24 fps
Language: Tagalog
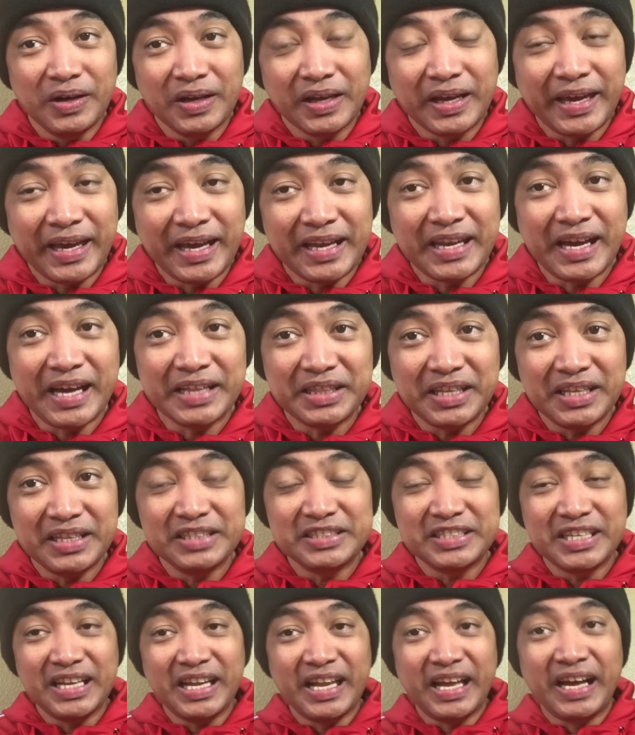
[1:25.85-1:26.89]
kaya natin
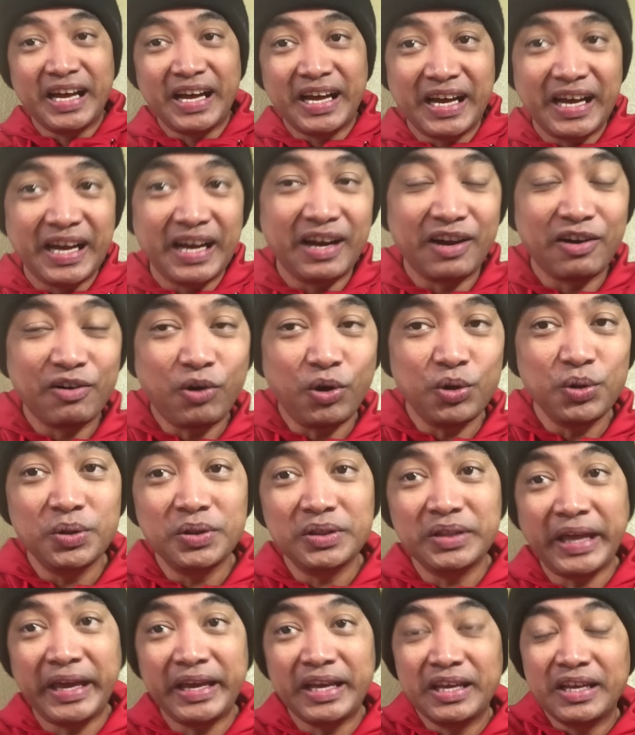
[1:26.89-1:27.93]
sila ah,
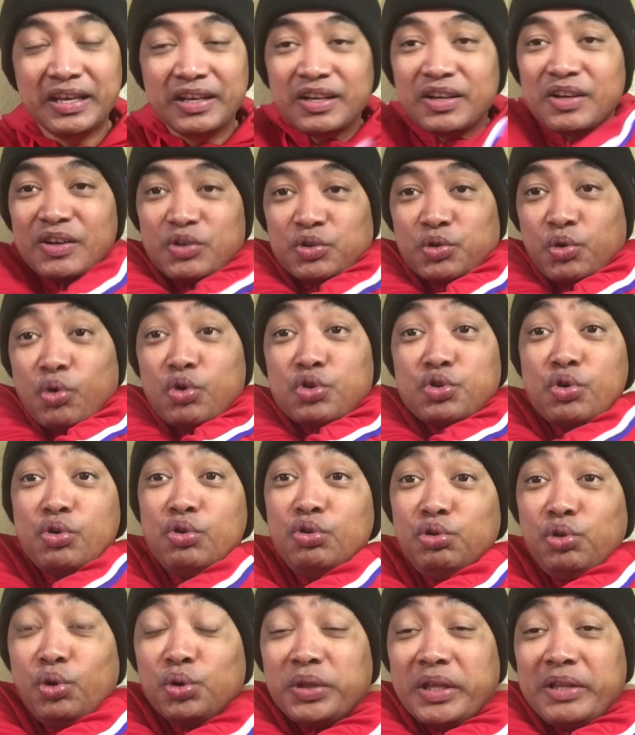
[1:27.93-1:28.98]
konting
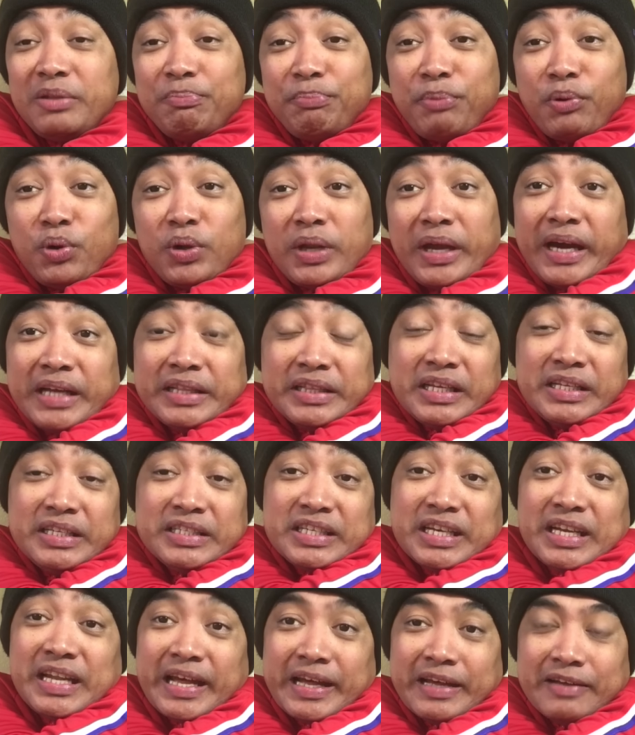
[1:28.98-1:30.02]
susundutin po natin
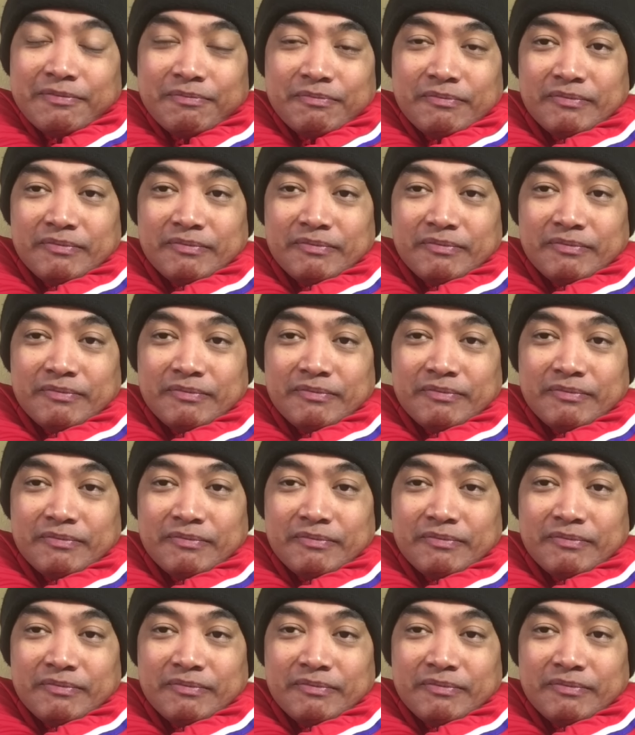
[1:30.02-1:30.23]
sila.